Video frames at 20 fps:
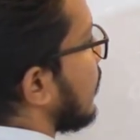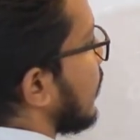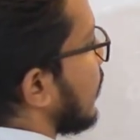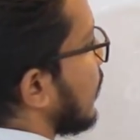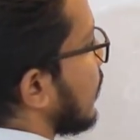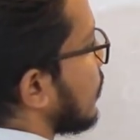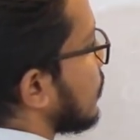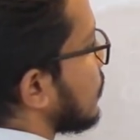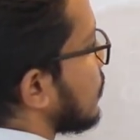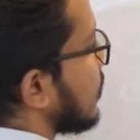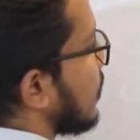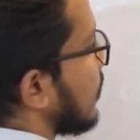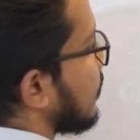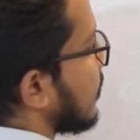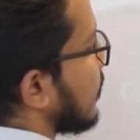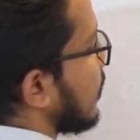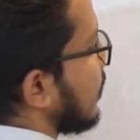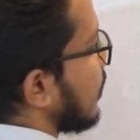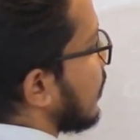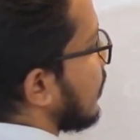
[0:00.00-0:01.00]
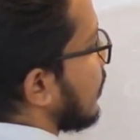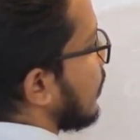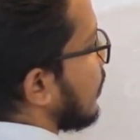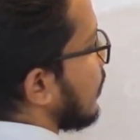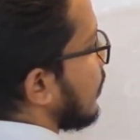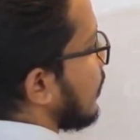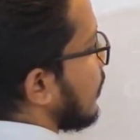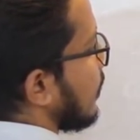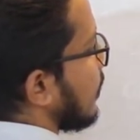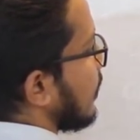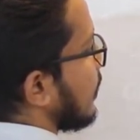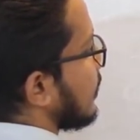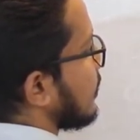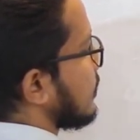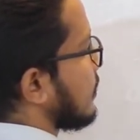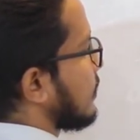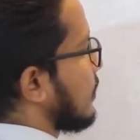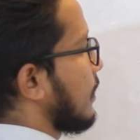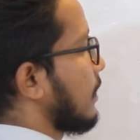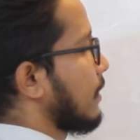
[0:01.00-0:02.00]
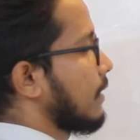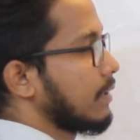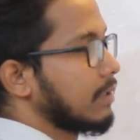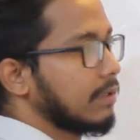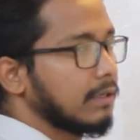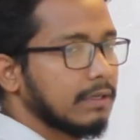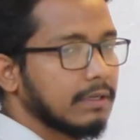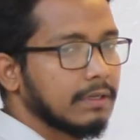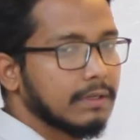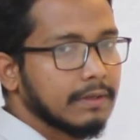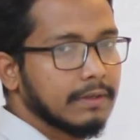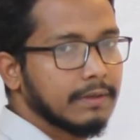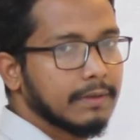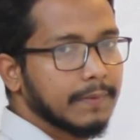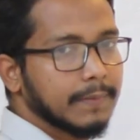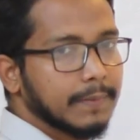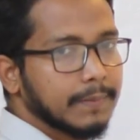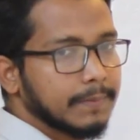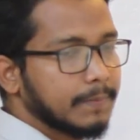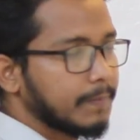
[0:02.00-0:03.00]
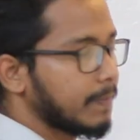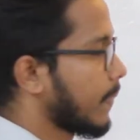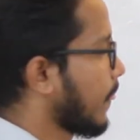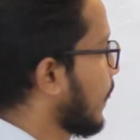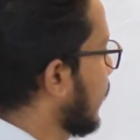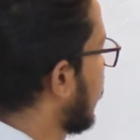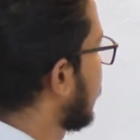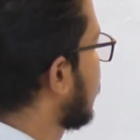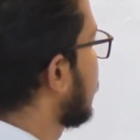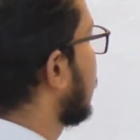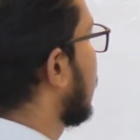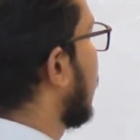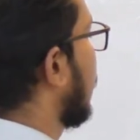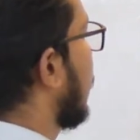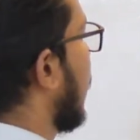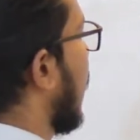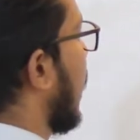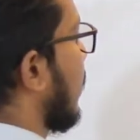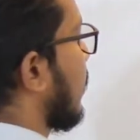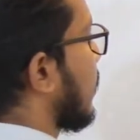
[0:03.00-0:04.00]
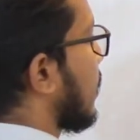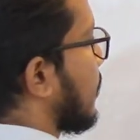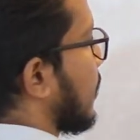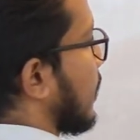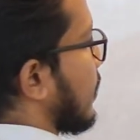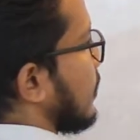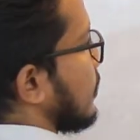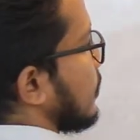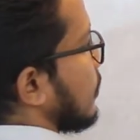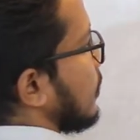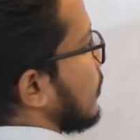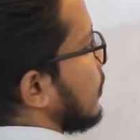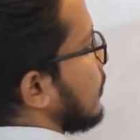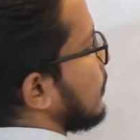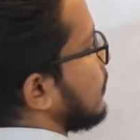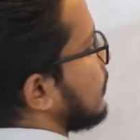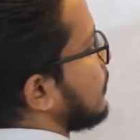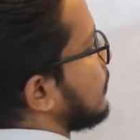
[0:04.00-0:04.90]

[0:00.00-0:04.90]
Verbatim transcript: এটাই হচ্ছে আমাদের অ্যান্সার আচ্ছা তাহলে আরেকটা প্র্যাকটিস করি